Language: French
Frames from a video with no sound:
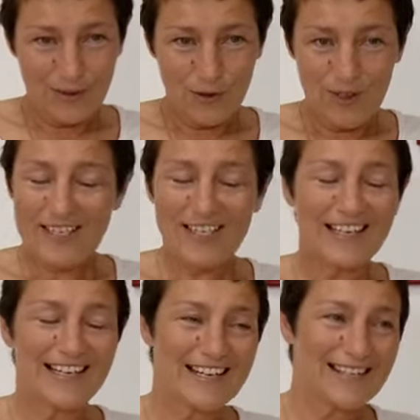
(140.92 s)
On a
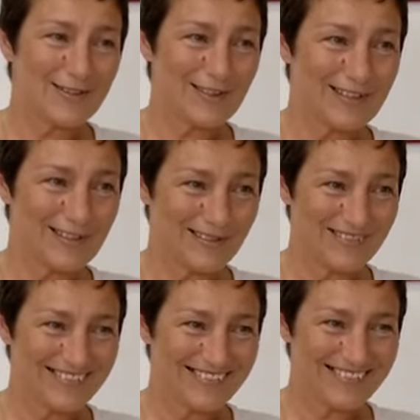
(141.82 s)
géré la situation.
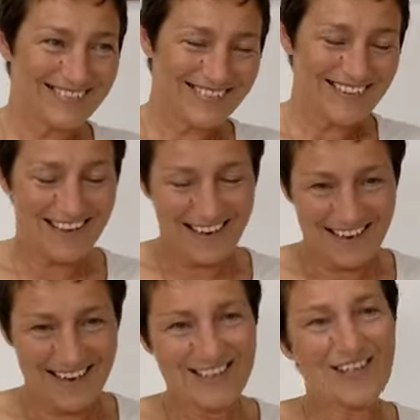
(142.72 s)

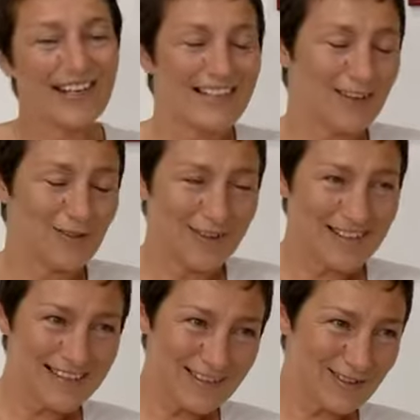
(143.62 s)
Elle gère les
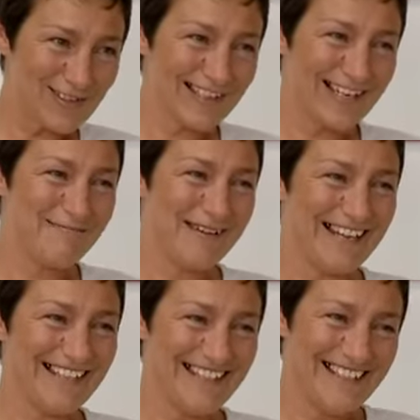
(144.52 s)
angoisses, je gère la
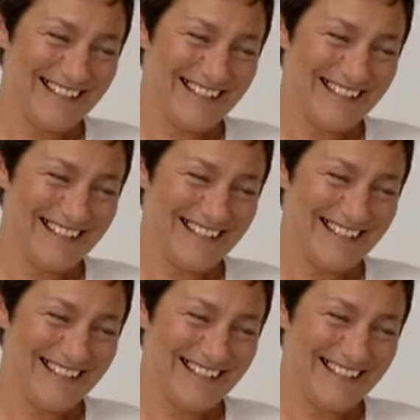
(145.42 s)
maladie.